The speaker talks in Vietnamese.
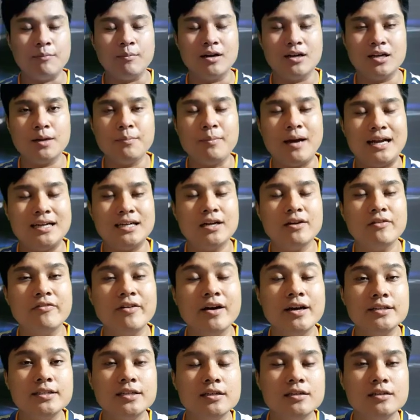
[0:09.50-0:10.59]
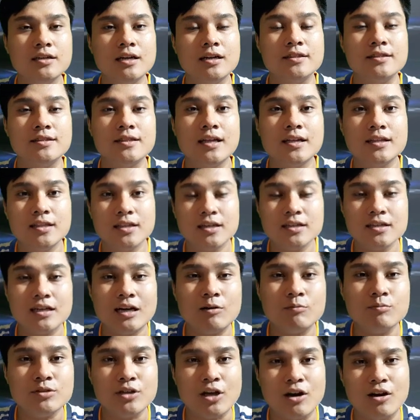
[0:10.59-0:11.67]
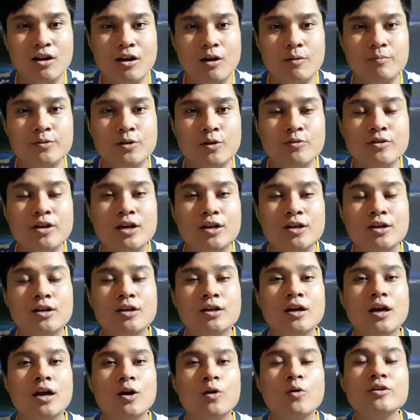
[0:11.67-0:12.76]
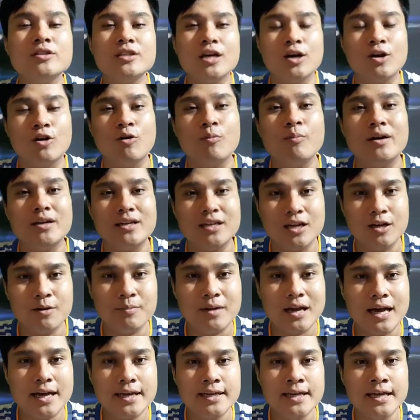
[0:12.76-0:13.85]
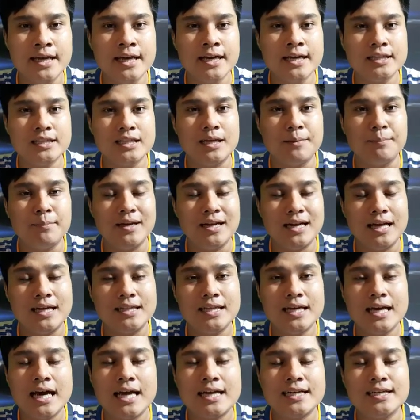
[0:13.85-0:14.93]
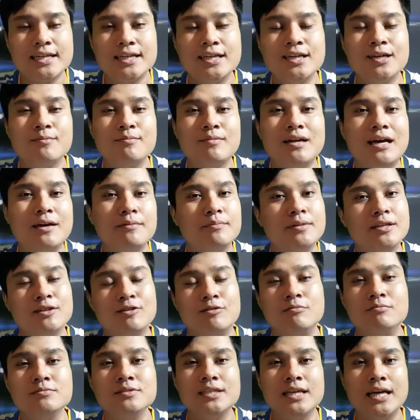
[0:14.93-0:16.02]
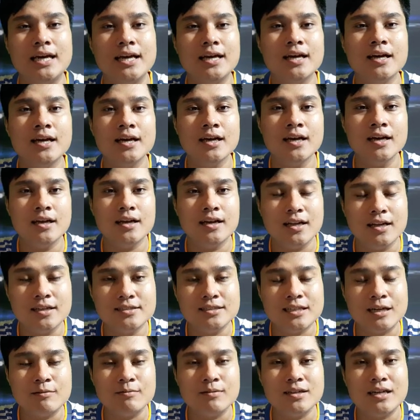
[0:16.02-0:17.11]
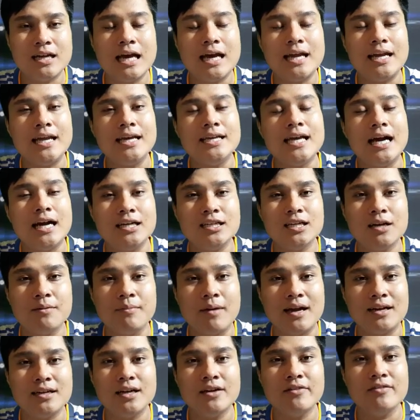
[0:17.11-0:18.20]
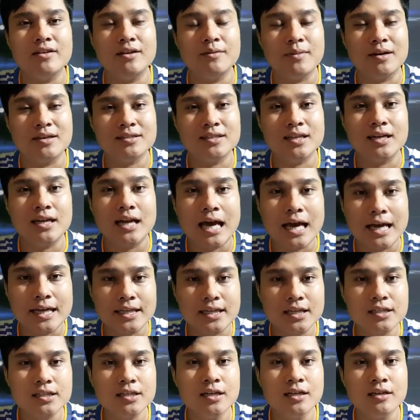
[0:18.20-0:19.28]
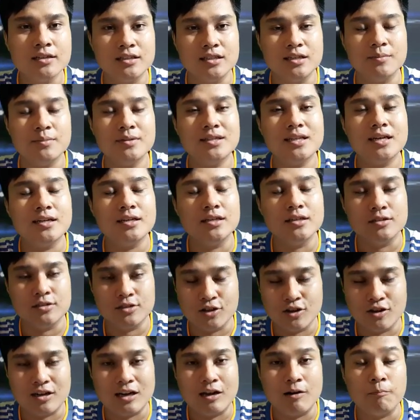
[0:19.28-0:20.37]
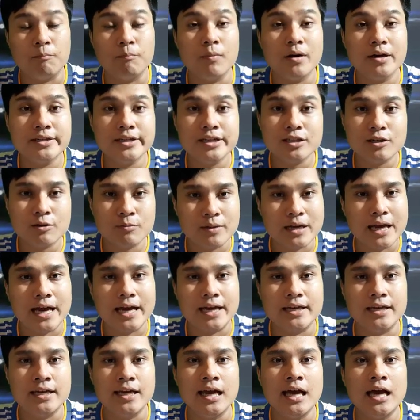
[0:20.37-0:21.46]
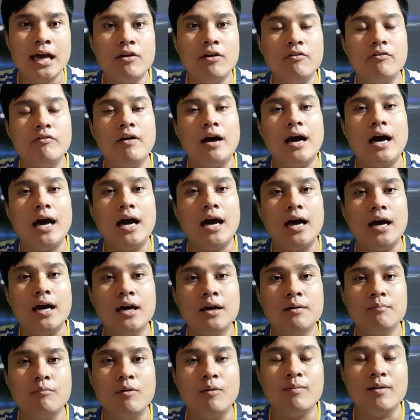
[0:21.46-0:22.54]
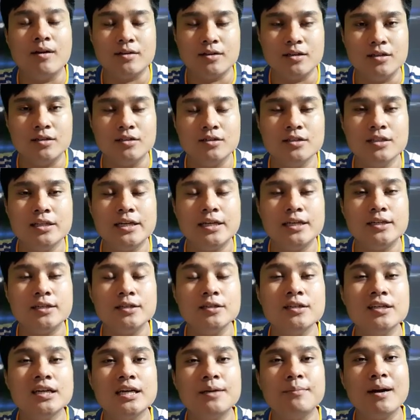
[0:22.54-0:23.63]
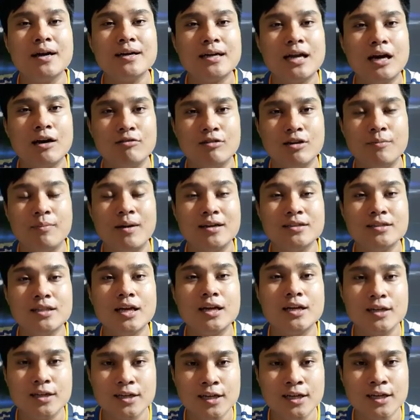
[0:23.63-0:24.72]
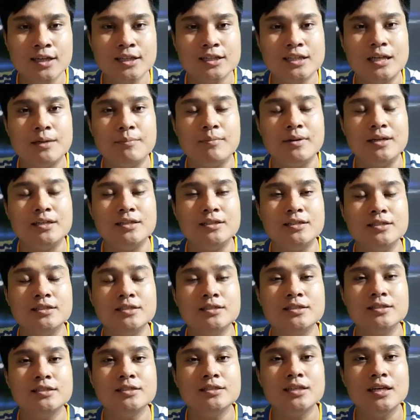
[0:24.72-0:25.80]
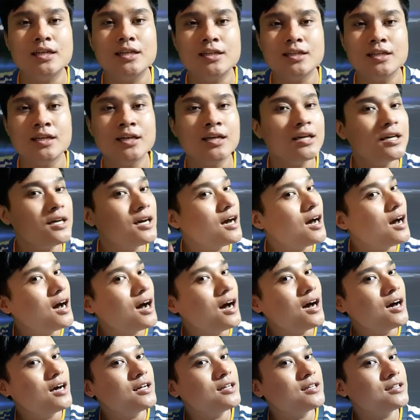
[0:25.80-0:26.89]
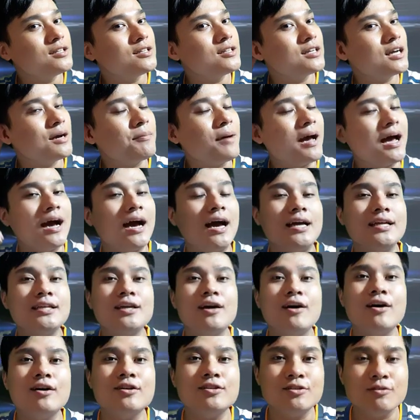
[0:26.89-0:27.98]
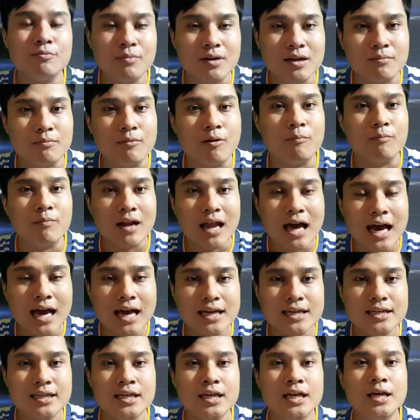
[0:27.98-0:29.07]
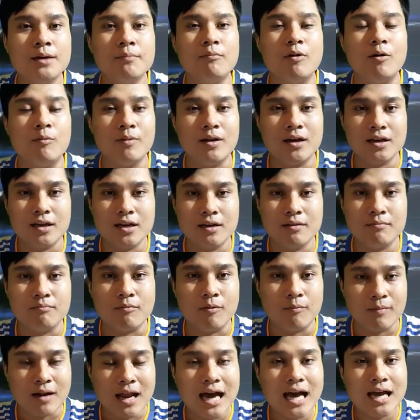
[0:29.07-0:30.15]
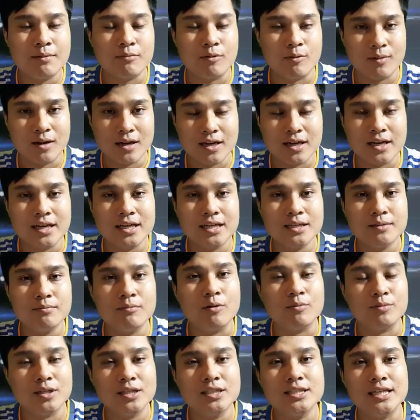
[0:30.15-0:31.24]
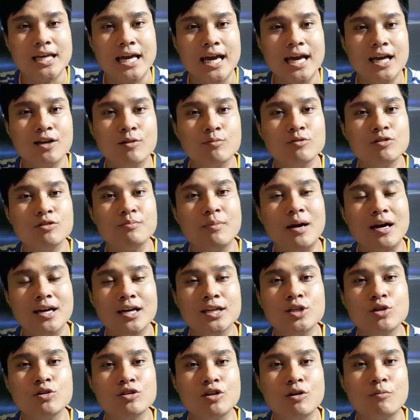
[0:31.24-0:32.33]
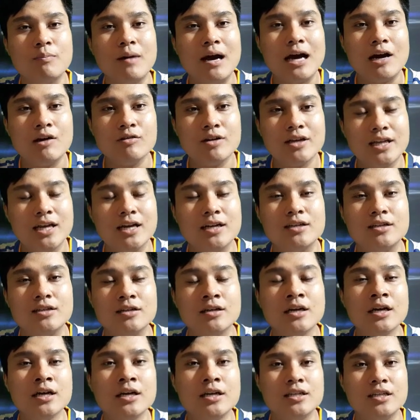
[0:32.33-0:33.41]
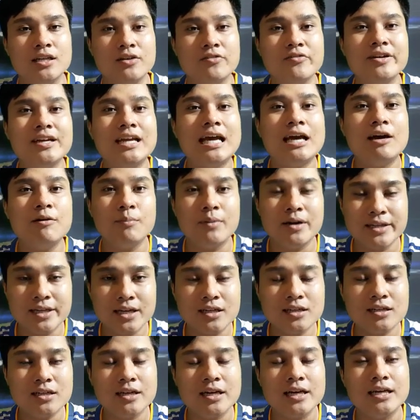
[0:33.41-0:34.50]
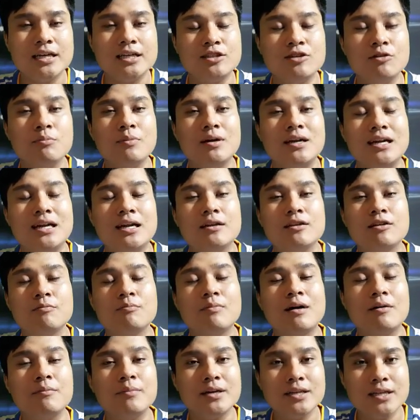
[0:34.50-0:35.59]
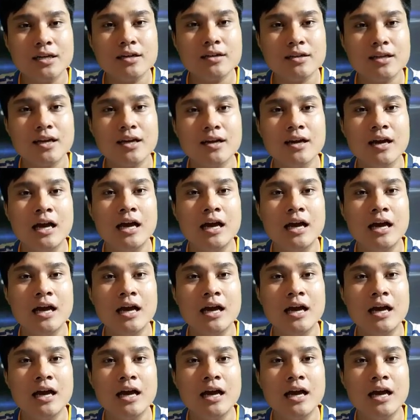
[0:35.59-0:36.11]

Chào mừng các bạn đến với chương trình tin tức nóng chọn lọc chủ nhật cuối tuần của mình ngày hôm nay Thì mình là Thế Anh thì hôm nay mình cũng sẽ lên sóng hôm nay để dẫn các bạn đến những bản tin hay nhất Những bản tin được chọn lọc mới nhất trong ngày Và một lần nữa thì trước khi bắt đầu vào bản tin thì mình xin uh, các bạn hãy cho chúng mình một like một đăng một like một đăng ký một chia sẻ cũng như bật cái chuông thông báo để nhận được những video mới nhất khi chúng mình lại thông báo mới nhất nhé